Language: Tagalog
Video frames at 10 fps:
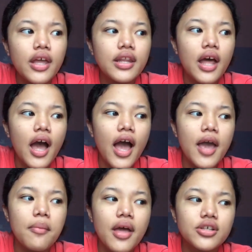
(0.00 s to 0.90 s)
And
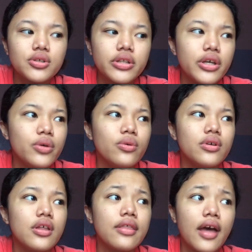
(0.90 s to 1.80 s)
I'm actually
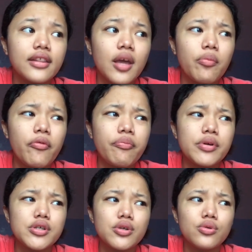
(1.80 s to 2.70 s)
that type of
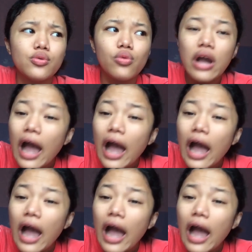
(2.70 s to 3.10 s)
person who